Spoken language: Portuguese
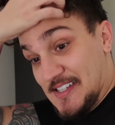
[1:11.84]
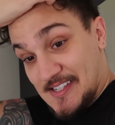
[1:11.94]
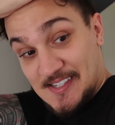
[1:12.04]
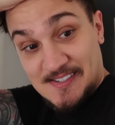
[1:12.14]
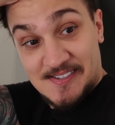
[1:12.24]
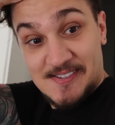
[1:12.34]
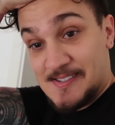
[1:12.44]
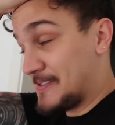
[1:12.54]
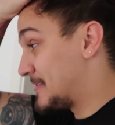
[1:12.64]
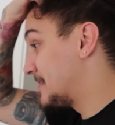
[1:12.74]

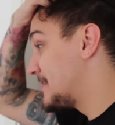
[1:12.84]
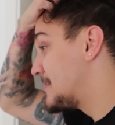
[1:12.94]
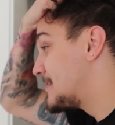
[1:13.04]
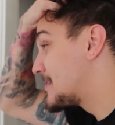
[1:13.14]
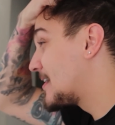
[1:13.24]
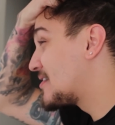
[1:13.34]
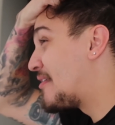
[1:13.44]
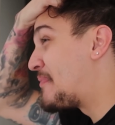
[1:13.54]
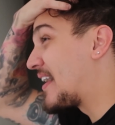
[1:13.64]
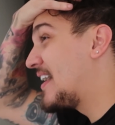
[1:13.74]
O que, que
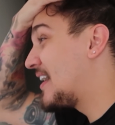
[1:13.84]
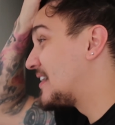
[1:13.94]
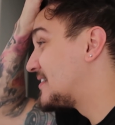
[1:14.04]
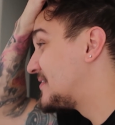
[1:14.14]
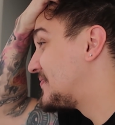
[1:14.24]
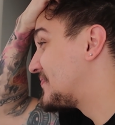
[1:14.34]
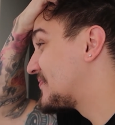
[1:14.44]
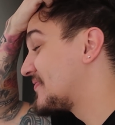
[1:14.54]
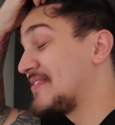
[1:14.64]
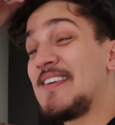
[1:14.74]
eu ia pegar?
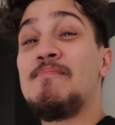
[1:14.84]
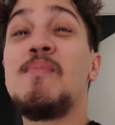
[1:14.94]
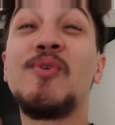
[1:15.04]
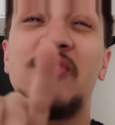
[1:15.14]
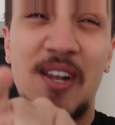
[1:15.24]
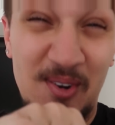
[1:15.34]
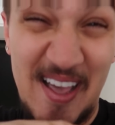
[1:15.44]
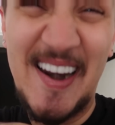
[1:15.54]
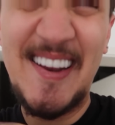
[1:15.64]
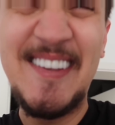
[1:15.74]
Meu
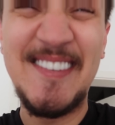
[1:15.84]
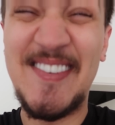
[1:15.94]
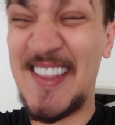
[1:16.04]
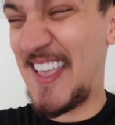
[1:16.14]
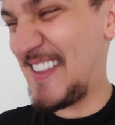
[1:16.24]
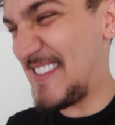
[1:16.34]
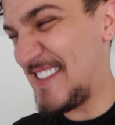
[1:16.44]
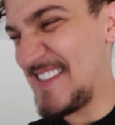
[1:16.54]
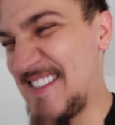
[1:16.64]
celular, é verdade.